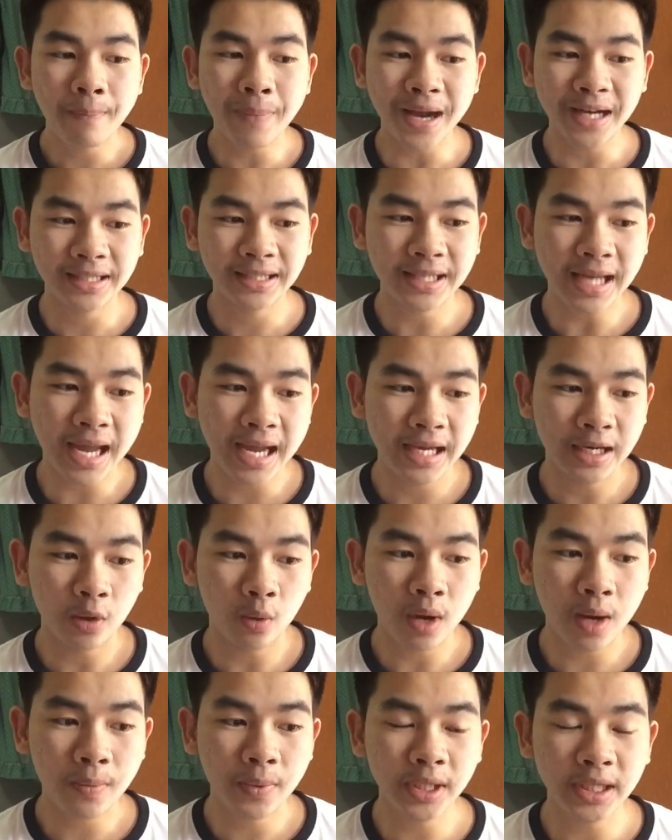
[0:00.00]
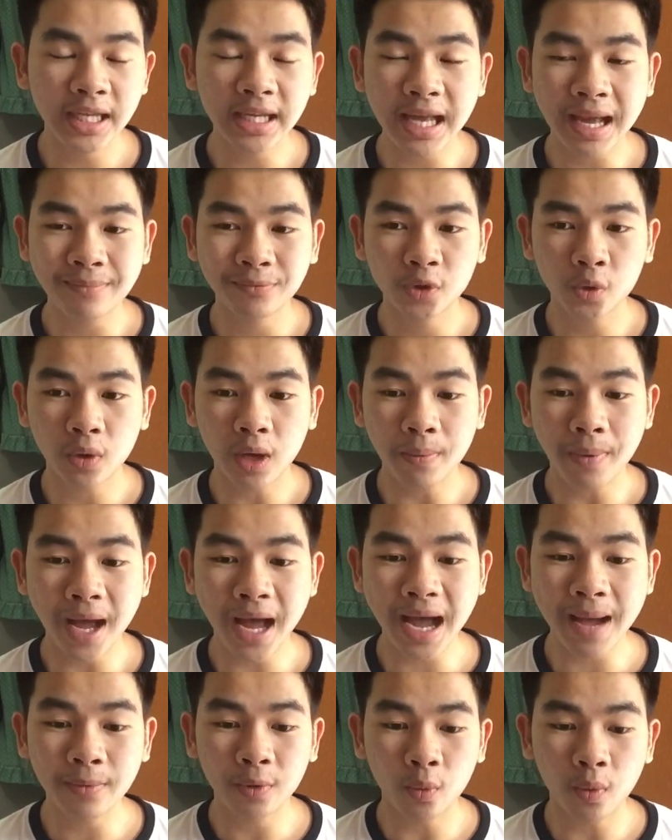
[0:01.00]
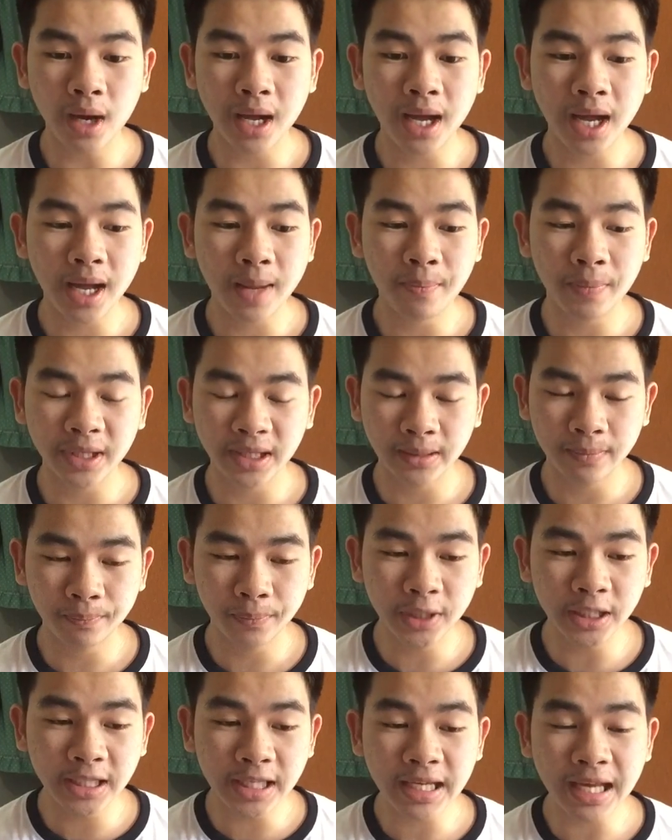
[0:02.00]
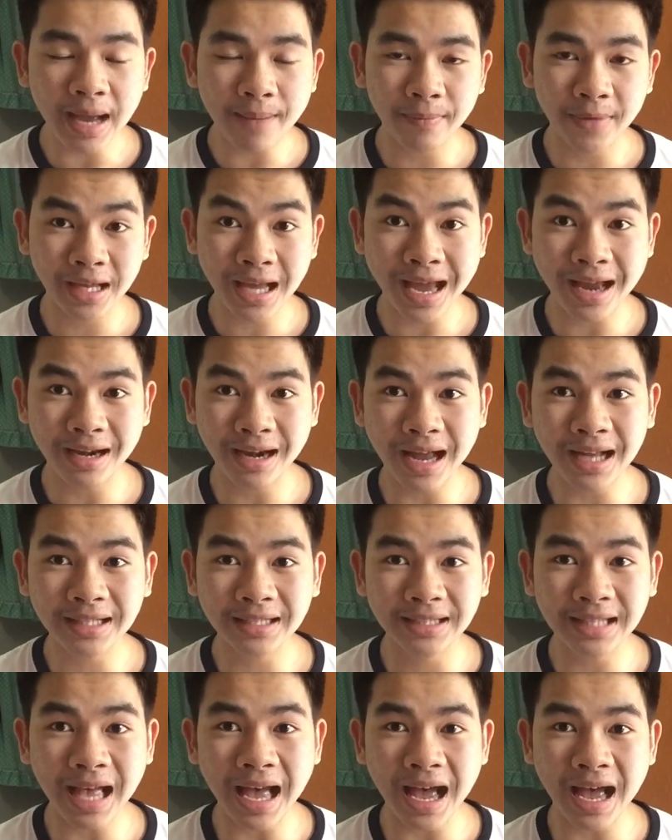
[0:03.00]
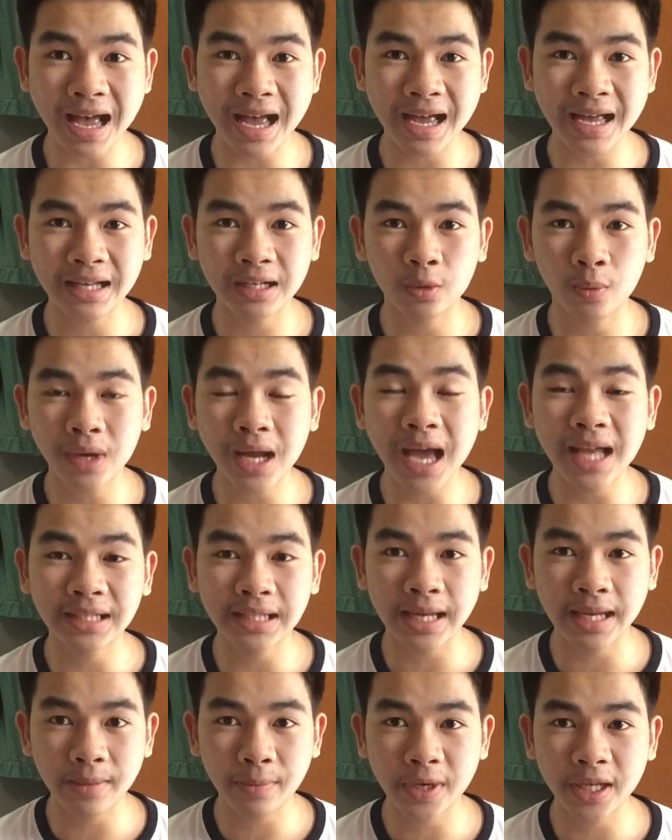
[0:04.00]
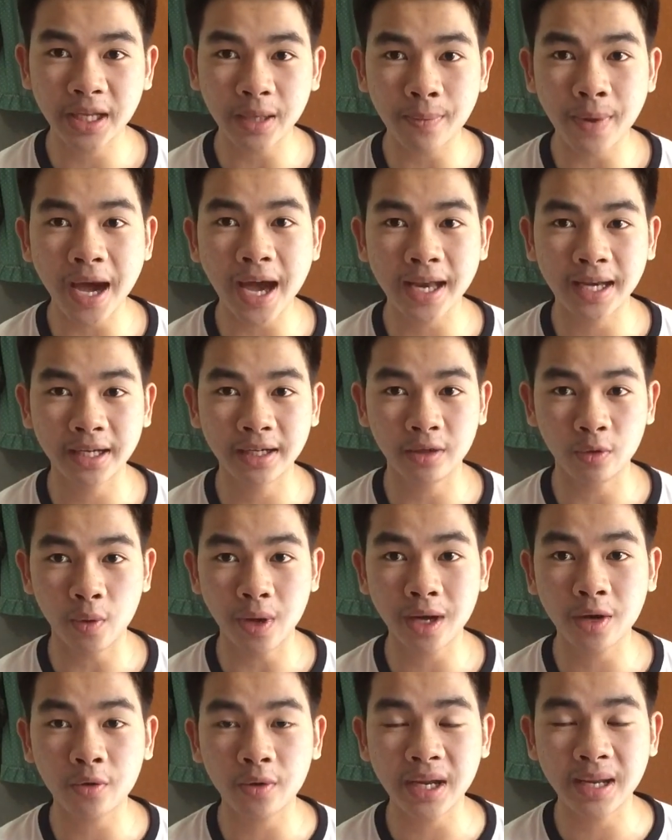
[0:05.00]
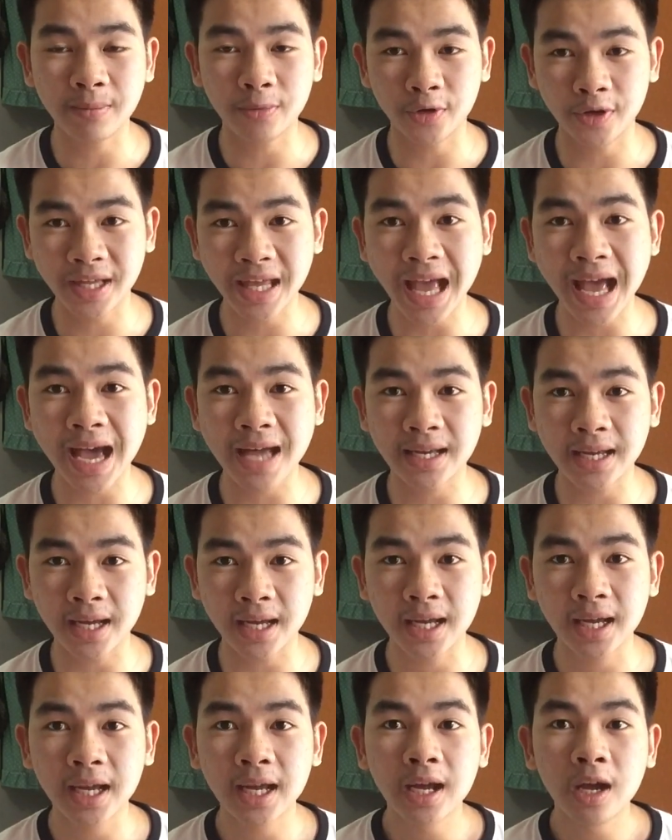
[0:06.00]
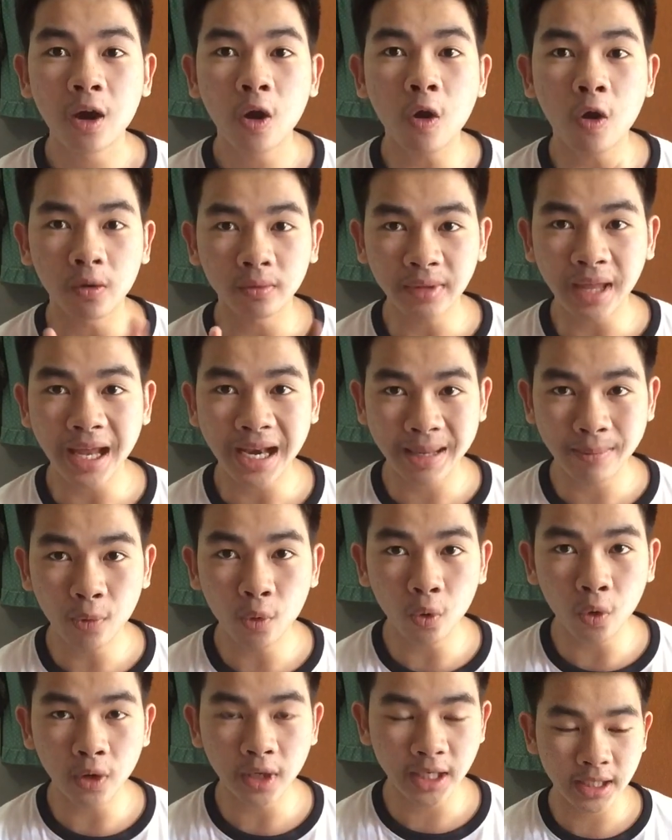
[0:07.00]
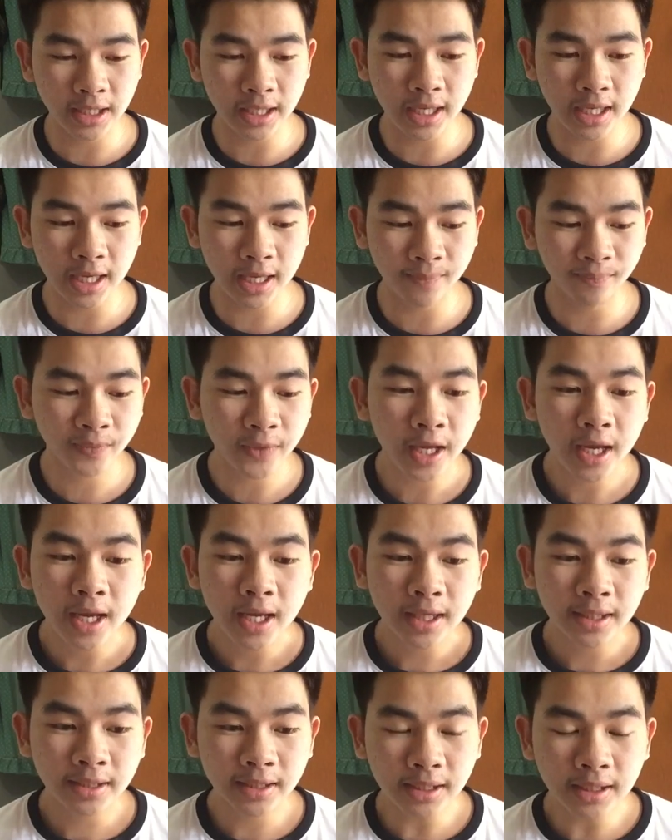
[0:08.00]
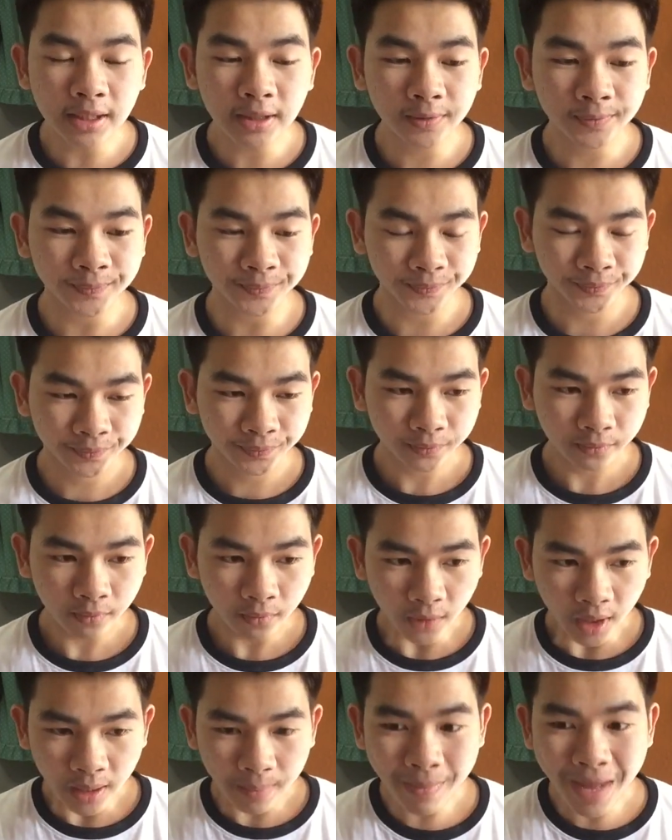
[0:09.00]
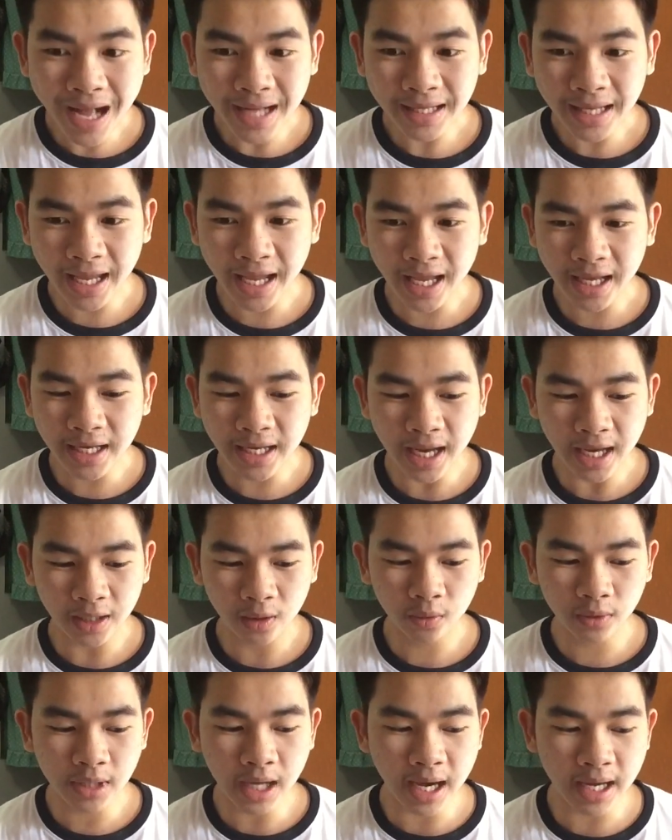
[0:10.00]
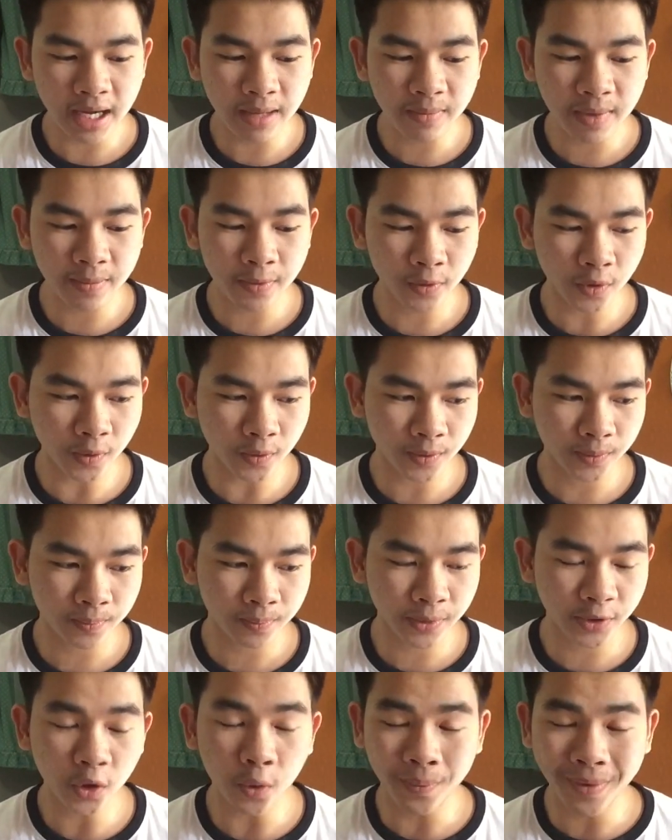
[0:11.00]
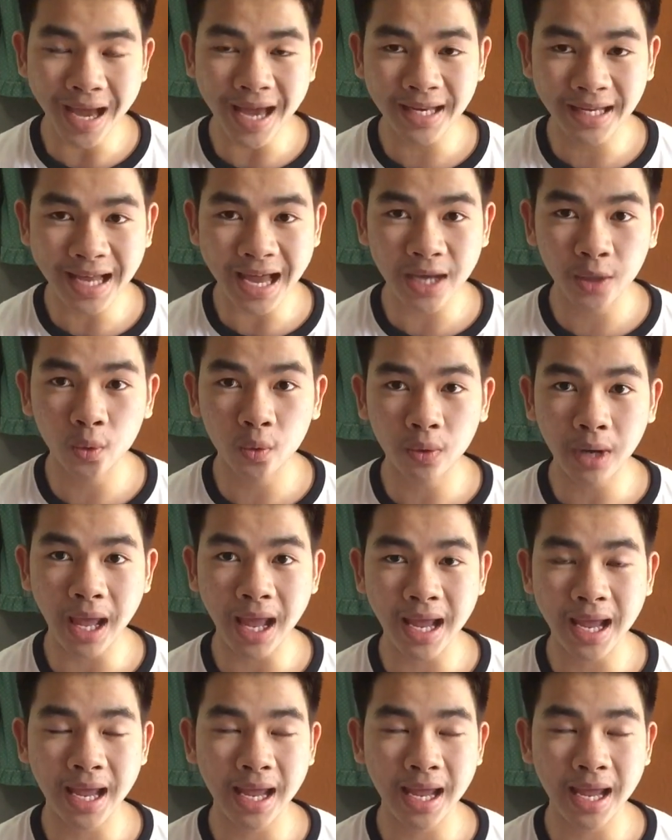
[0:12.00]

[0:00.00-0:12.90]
ปัจจัยหรือว่าพฤติกรรมสุขภาพหรือว่าพฤติกรรมในการรักษาหรือว่าการใช้ผลิตภัณฑ์หรือว่าครีมหรือยาเนี่ยของแต่ละบุคคอีกทีซึ่งบางเคสเนี่ยนุชาได้มีประสบประสบการณ์การดูแล